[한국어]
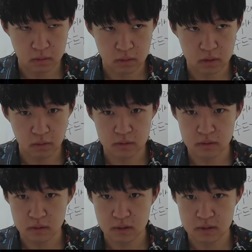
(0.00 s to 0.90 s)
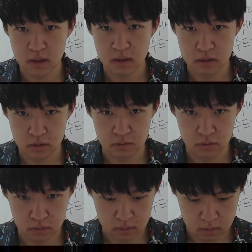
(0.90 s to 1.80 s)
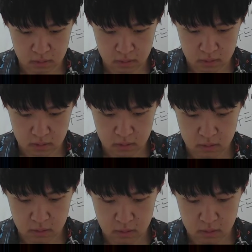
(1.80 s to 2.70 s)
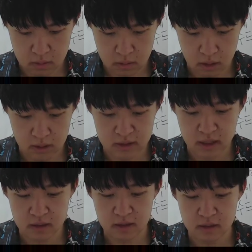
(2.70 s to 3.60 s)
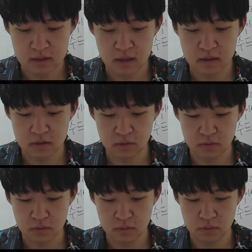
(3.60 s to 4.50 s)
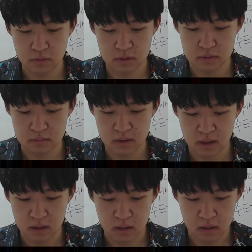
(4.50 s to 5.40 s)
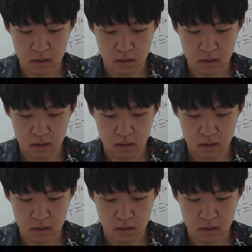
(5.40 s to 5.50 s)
어, 기원전 1세기 정도 아, 2세기 2세기 정도였습니다.